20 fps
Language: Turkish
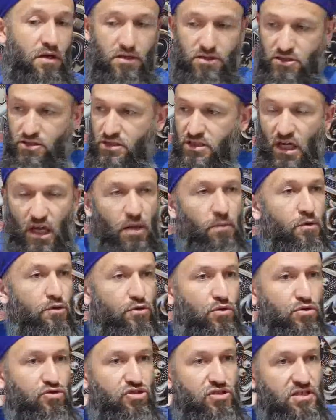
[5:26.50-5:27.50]
Şimdi Kerem
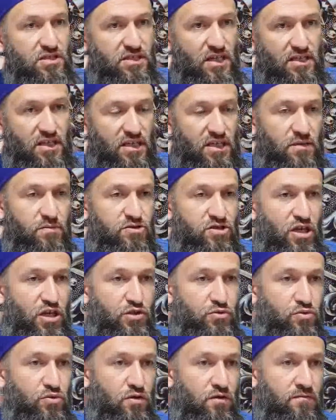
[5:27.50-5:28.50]
Önder Hoca da zaten kimse
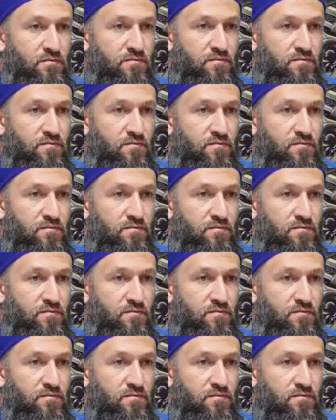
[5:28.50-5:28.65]
açmıyor.